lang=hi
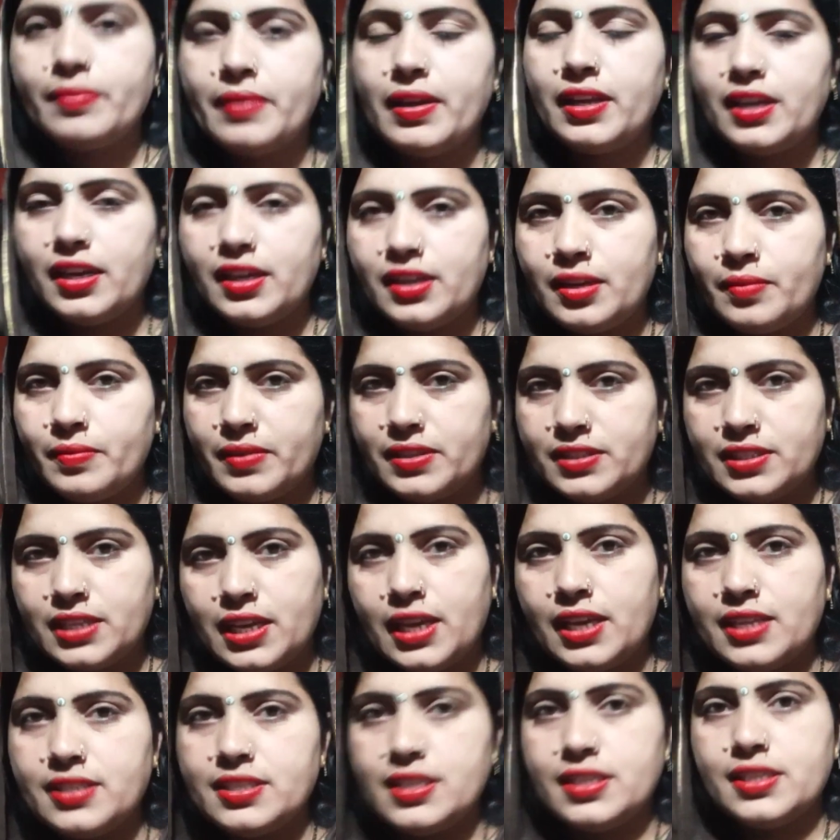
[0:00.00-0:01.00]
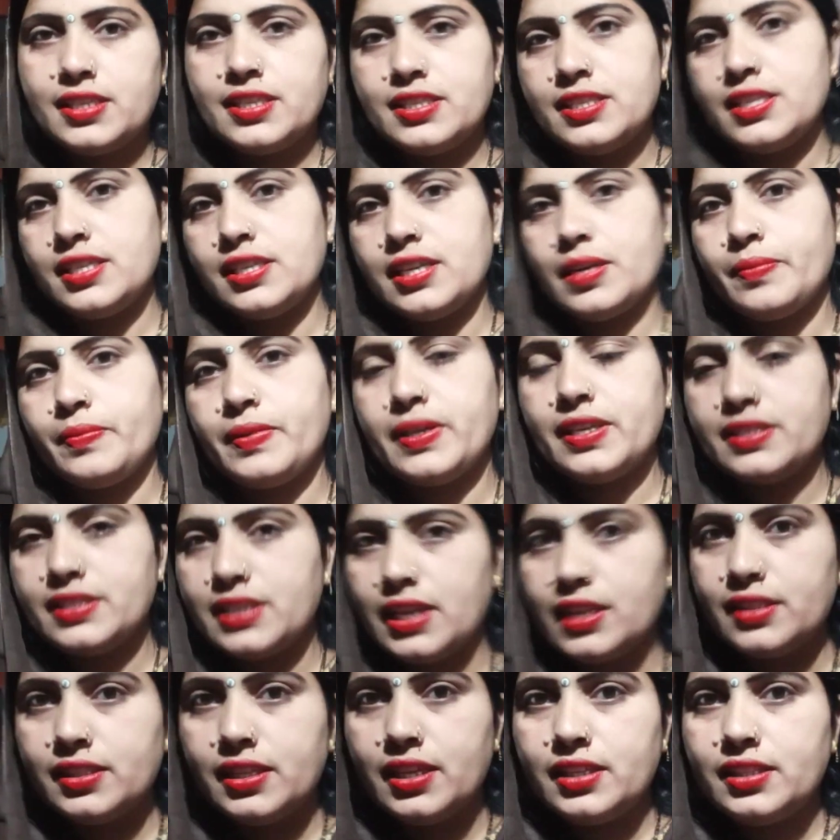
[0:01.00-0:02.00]
भाई अगर हम अच्छाई से किसी का
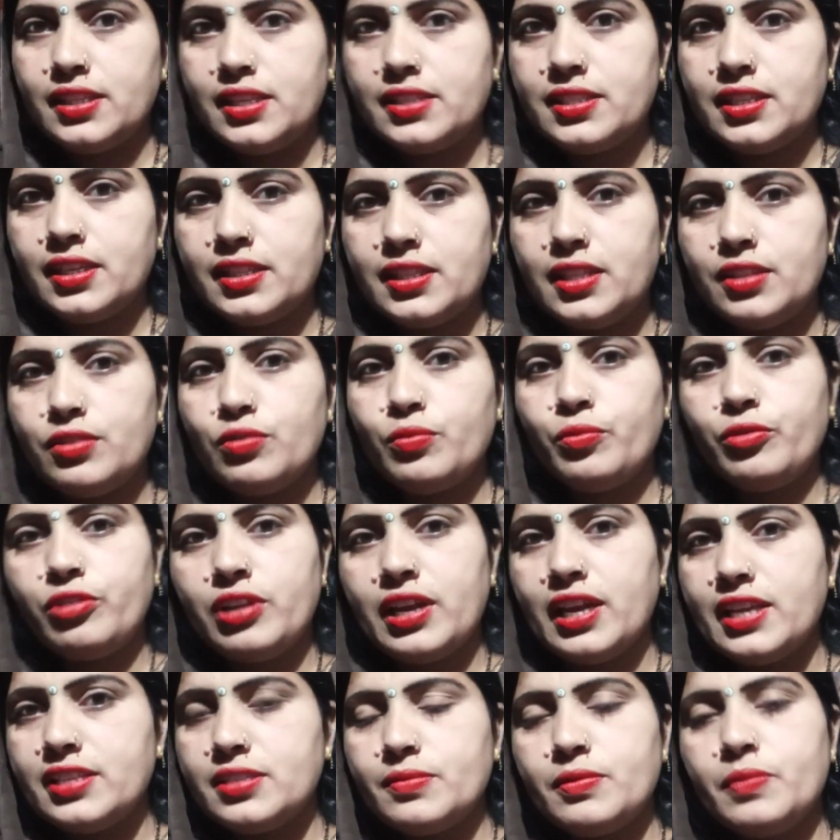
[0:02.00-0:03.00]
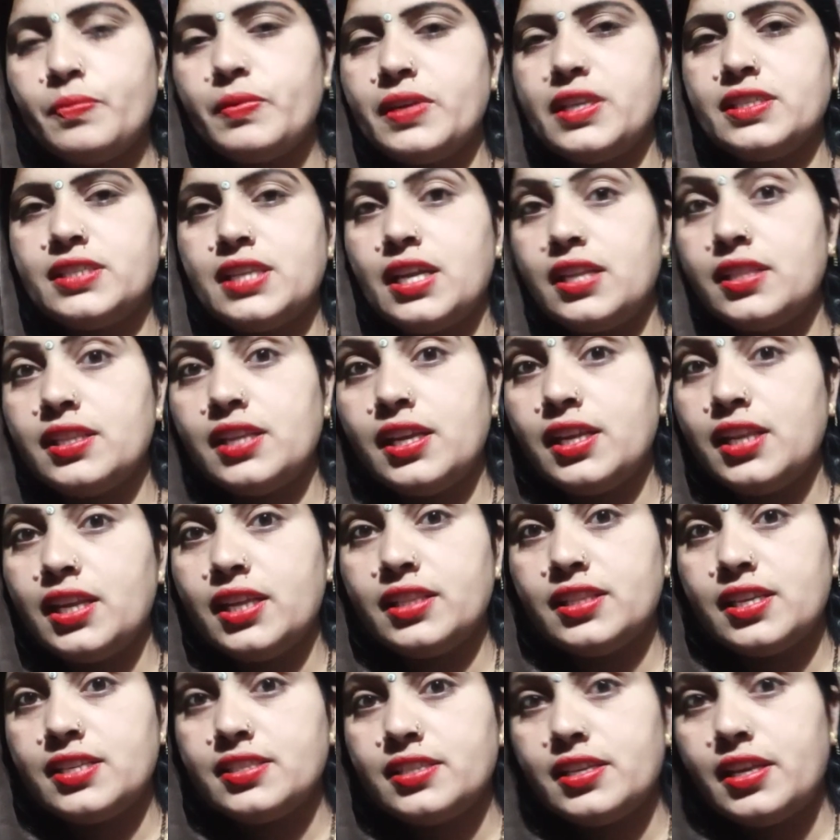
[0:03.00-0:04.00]
पहचान नहीं दे सकते तो बुराई से भी पहचान नहीं
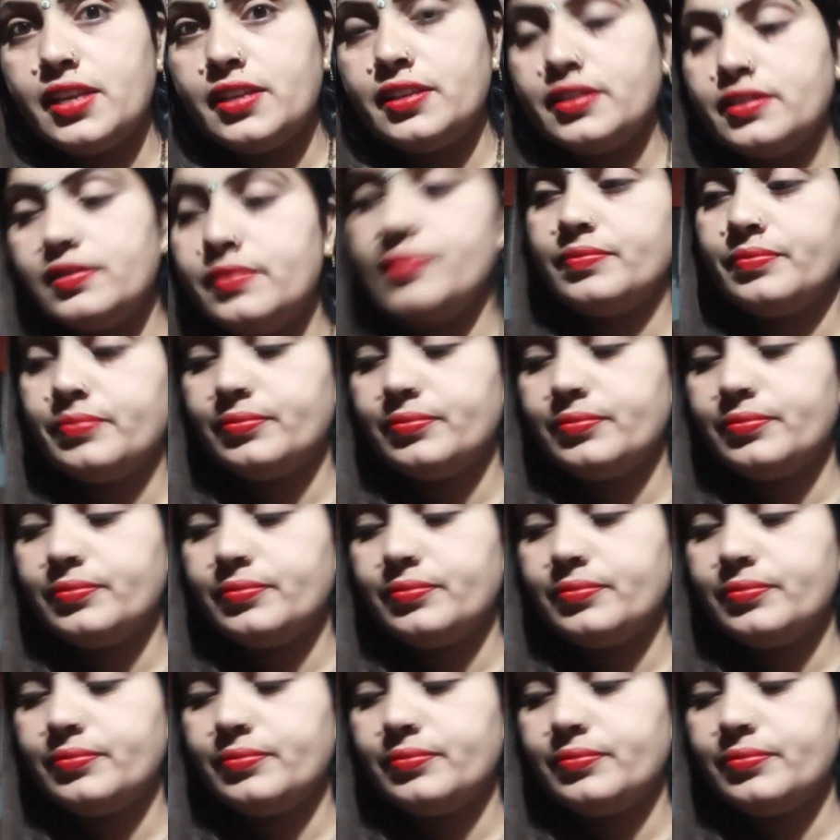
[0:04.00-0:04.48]
लेना चाहिए